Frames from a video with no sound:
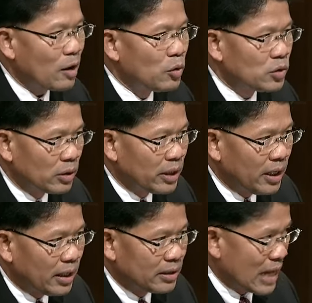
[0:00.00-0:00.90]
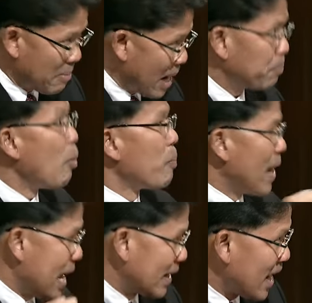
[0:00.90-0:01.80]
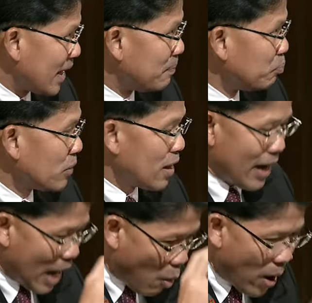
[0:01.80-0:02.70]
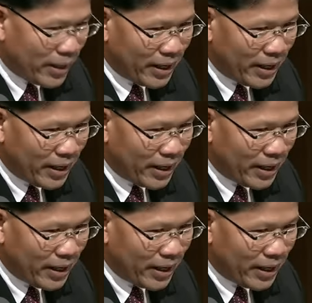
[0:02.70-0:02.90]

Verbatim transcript: กับคุณสนธินี่สามารถปลุกพลังได้ครับ แล้ววัน